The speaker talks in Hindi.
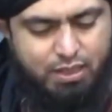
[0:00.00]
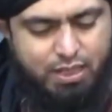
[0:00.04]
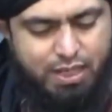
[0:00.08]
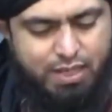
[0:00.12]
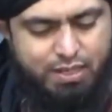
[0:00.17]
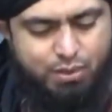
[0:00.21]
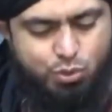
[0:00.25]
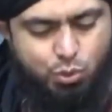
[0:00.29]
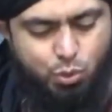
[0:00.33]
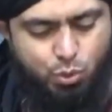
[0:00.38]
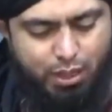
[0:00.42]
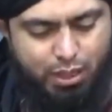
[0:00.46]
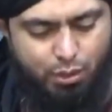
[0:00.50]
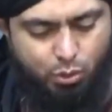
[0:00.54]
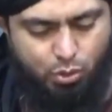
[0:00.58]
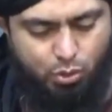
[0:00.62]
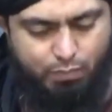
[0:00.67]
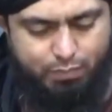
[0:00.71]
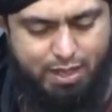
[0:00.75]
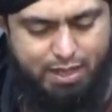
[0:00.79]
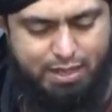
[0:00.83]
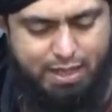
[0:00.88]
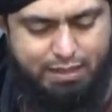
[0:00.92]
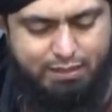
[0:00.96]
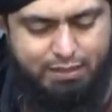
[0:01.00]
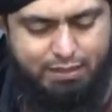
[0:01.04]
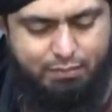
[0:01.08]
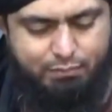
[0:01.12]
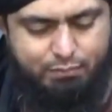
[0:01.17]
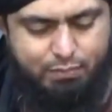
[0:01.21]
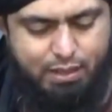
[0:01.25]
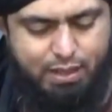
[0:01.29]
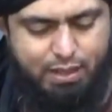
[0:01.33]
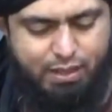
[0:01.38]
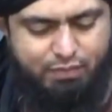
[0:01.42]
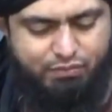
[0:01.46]
ये सूर्य लुकमान आयत
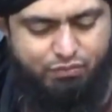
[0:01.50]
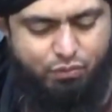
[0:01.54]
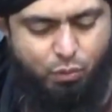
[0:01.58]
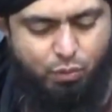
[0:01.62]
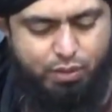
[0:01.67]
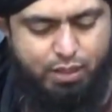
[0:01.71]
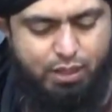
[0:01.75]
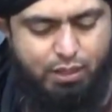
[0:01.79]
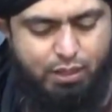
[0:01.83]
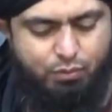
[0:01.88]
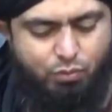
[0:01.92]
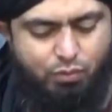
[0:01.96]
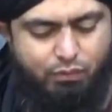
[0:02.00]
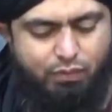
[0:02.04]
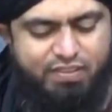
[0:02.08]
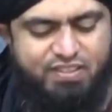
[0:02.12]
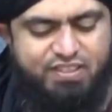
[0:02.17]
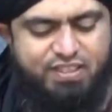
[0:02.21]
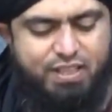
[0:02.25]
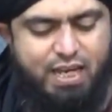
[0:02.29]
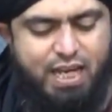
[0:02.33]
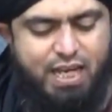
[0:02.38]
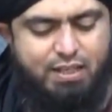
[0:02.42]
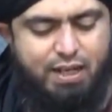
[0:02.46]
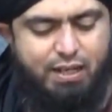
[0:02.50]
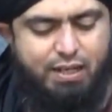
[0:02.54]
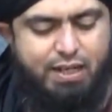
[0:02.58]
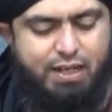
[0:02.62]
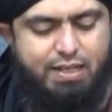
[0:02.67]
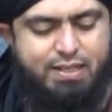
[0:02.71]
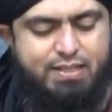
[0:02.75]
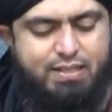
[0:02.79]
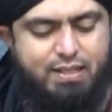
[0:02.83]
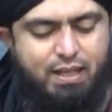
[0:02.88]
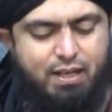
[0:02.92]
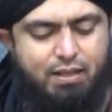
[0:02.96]
नंबर है फोर्टीन वसैन
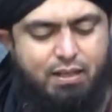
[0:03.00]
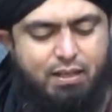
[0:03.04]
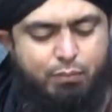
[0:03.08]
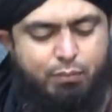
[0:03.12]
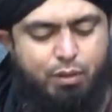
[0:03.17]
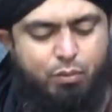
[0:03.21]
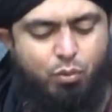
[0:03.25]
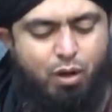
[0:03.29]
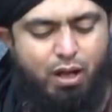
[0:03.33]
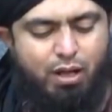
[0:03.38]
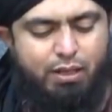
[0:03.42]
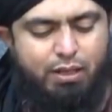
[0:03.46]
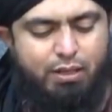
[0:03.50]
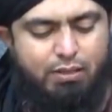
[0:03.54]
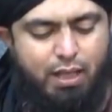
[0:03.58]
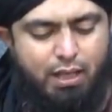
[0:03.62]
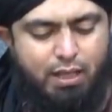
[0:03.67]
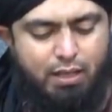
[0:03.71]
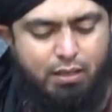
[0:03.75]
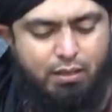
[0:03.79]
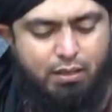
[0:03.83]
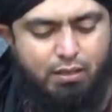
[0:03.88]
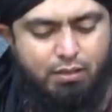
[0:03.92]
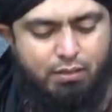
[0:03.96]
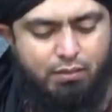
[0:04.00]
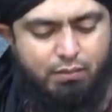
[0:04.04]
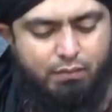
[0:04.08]
इंसान अभी वालदई